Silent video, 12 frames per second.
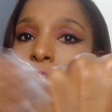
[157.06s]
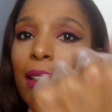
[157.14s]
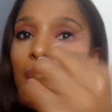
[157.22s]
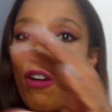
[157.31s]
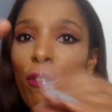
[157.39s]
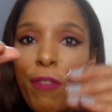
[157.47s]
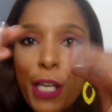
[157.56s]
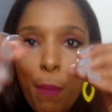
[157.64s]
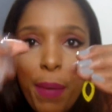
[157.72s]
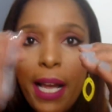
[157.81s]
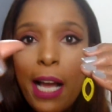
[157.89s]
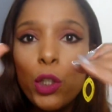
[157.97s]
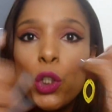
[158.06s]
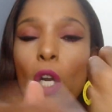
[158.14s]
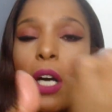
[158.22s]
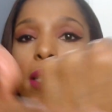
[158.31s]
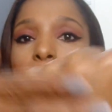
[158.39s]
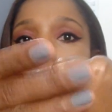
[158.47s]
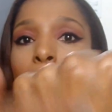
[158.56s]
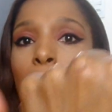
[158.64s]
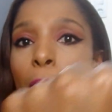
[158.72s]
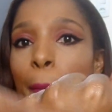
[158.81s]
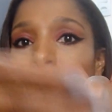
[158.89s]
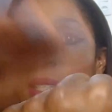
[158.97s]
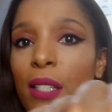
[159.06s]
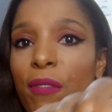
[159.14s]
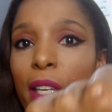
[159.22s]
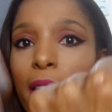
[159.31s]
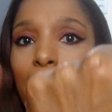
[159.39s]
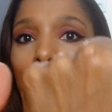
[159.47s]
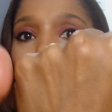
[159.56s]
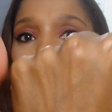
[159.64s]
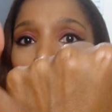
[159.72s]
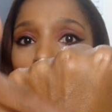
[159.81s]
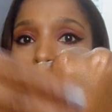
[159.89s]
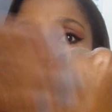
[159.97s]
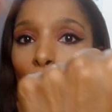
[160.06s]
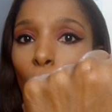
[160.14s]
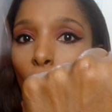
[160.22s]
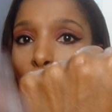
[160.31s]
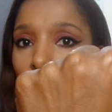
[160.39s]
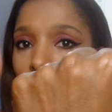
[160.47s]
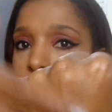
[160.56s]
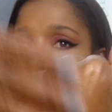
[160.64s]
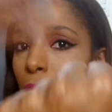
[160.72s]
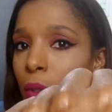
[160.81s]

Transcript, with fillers: não fica pegajosa, mas fica com um glow.